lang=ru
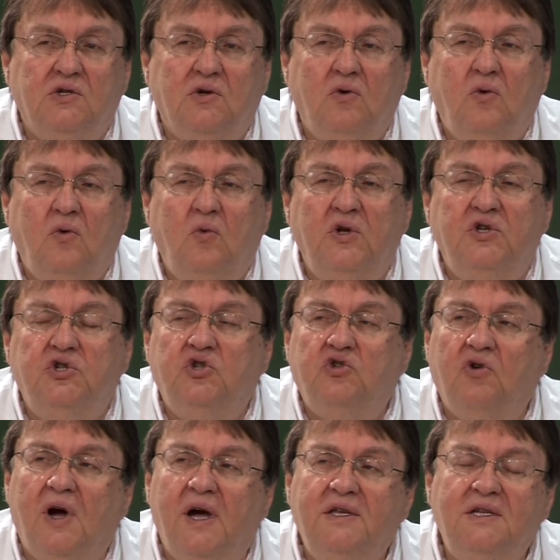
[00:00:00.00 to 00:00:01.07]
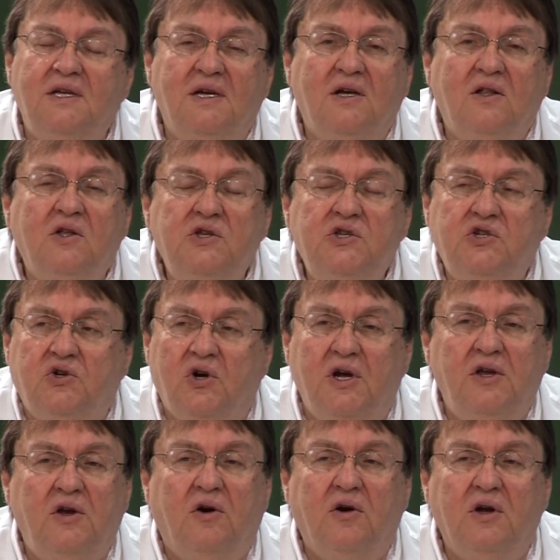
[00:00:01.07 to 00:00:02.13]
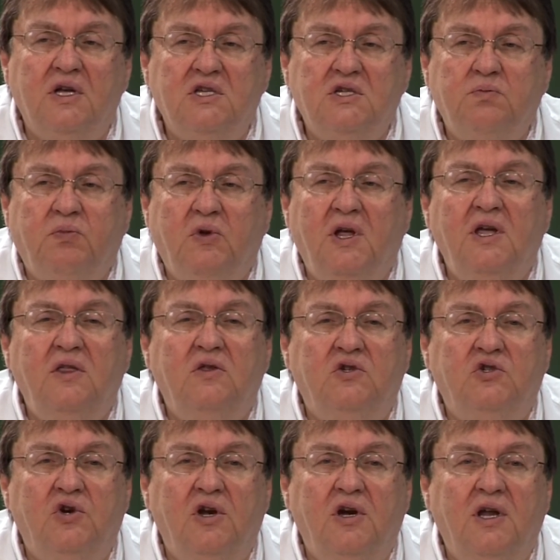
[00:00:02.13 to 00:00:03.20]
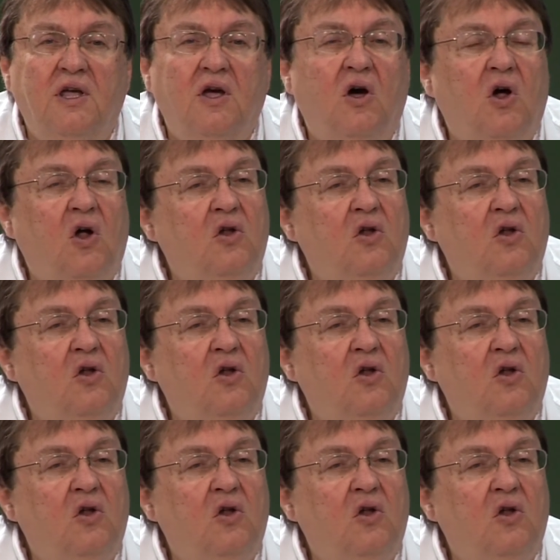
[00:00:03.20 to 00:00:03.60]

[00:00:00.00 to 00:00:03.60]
Кстати говоря, отвлекаясь на минутку, скажу, что все аналогии,